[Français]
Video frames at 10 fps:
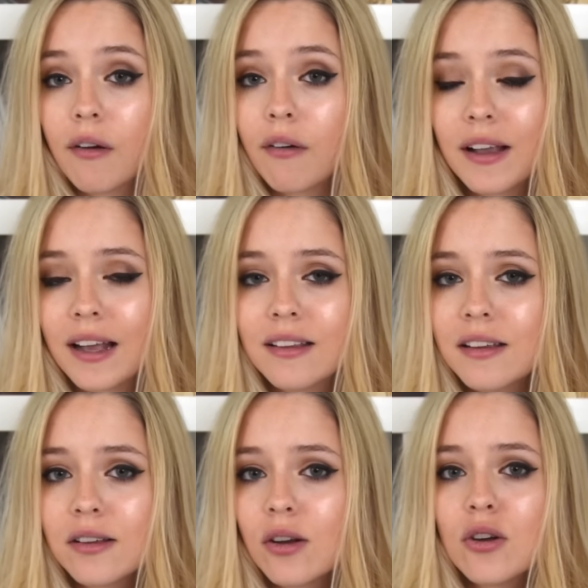
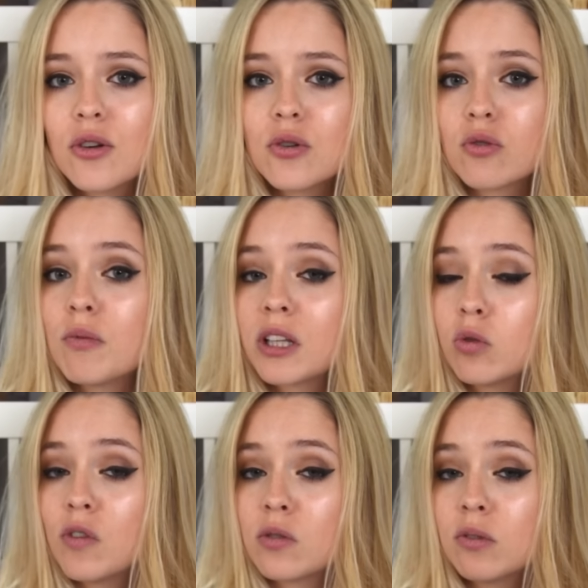regardez, euh, je vous mettrai
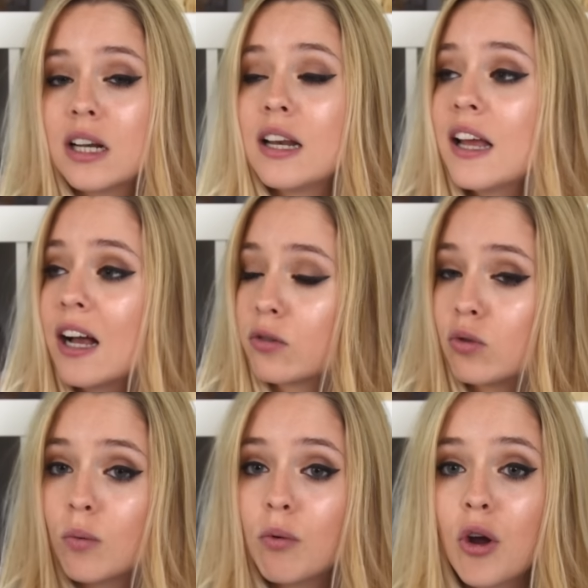de toute façon les liens sur
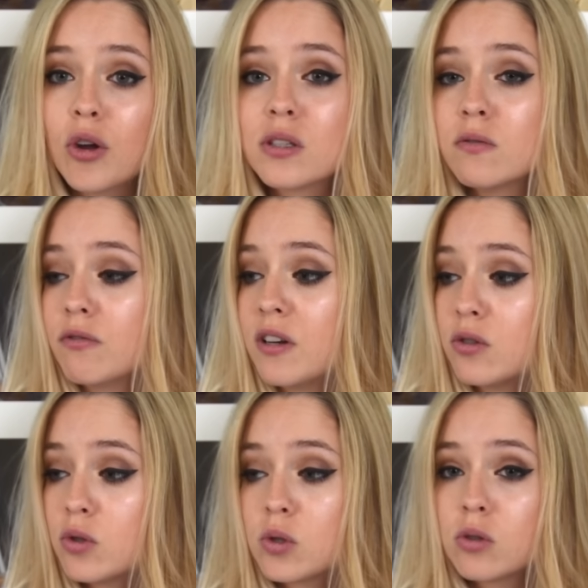le blog si vous voulez
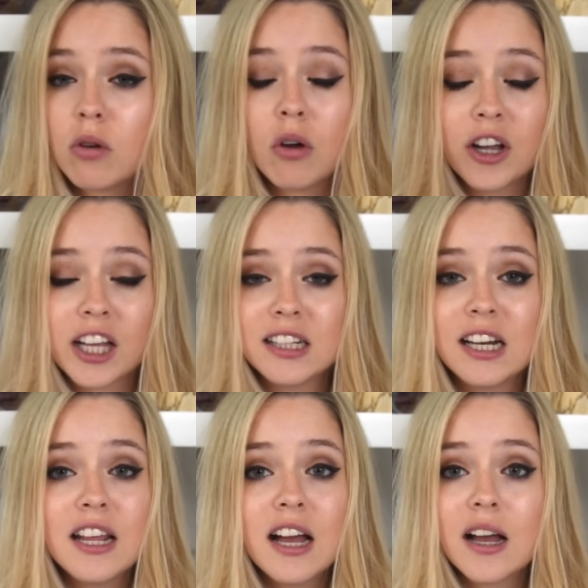juste regarder
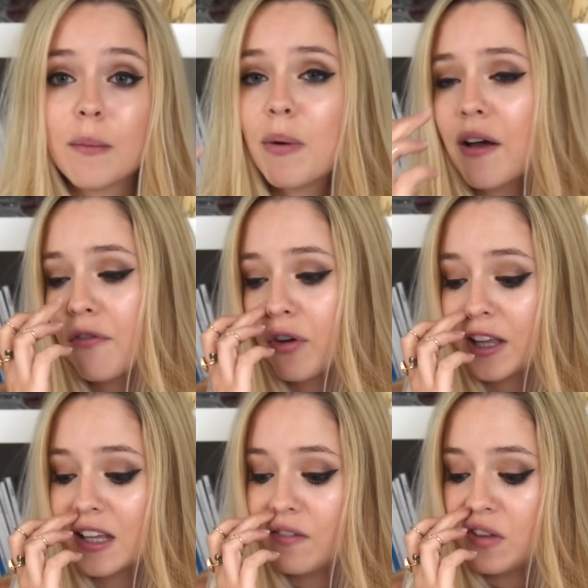les liens et pas
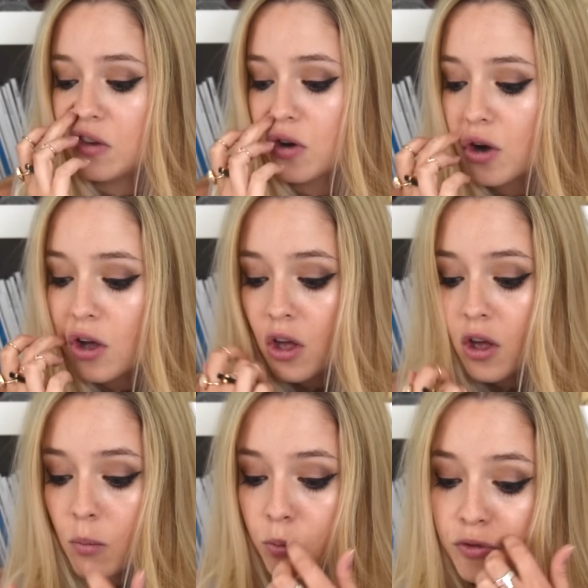regarder la vidéo
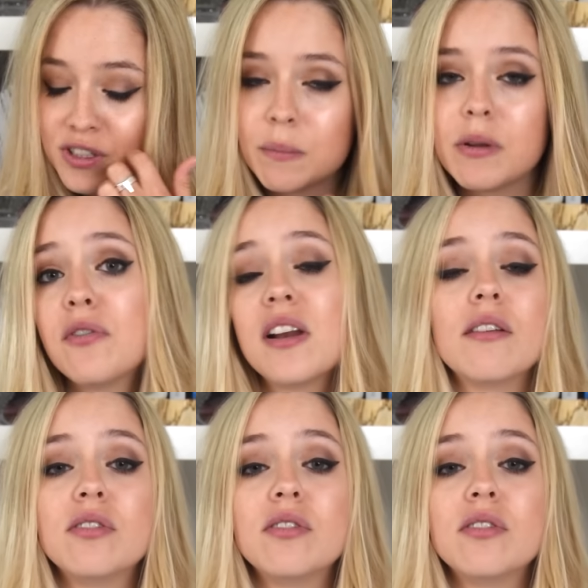pour vous simplifier la